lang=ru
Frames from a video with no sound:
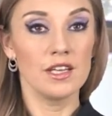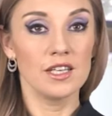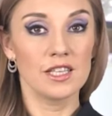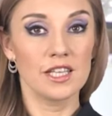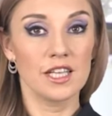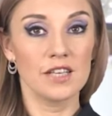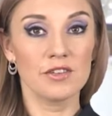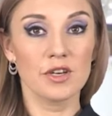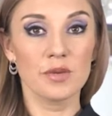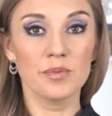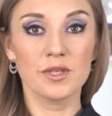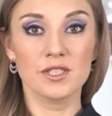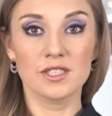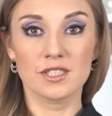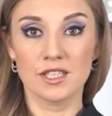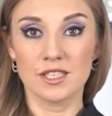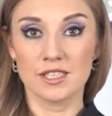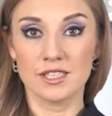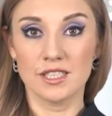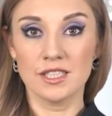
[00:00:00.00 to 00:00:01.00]
На
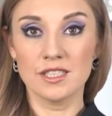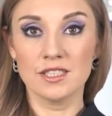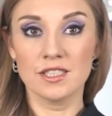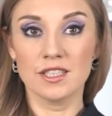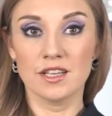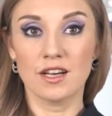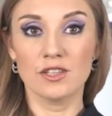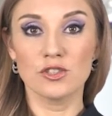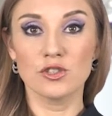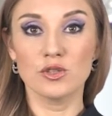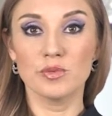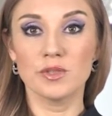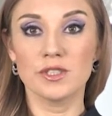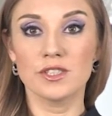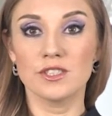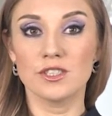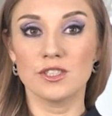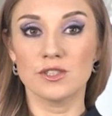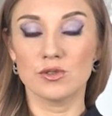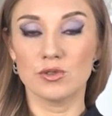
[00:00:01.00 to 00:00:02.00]
европейской сессии особый
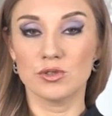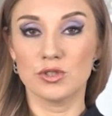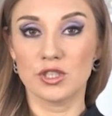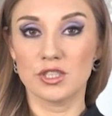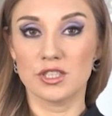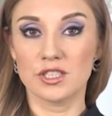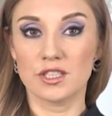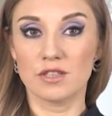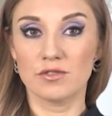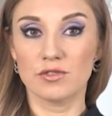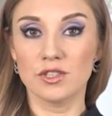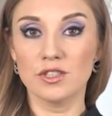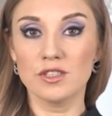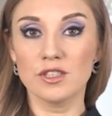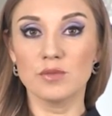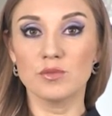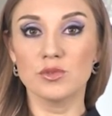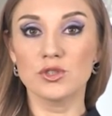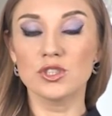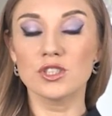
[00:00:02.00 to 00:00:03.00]
интерес участников рынка
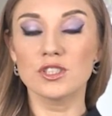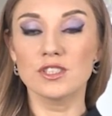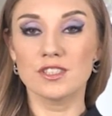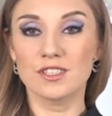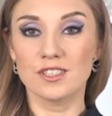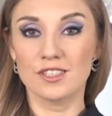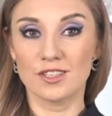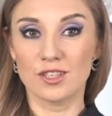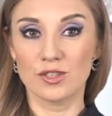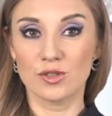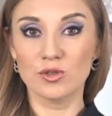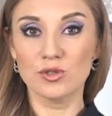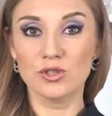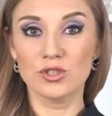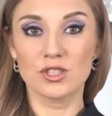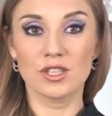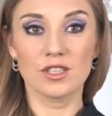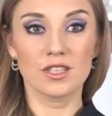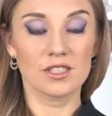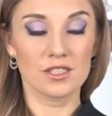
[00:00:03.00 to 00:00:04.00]
может
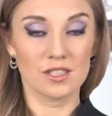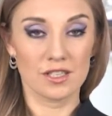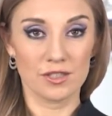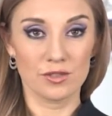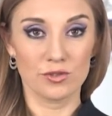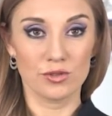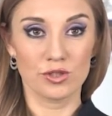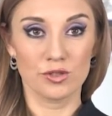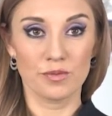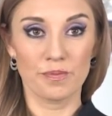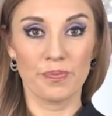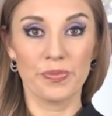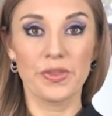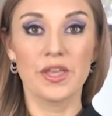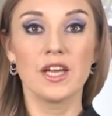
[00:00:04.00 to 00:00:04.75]
сосредоточиться на следующем.